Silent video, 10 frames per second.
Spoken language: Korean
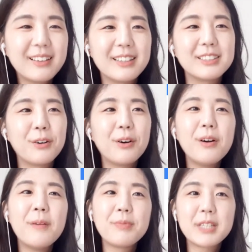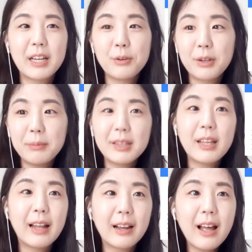그래서 제가 여기
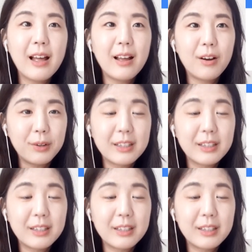밑에다가 어,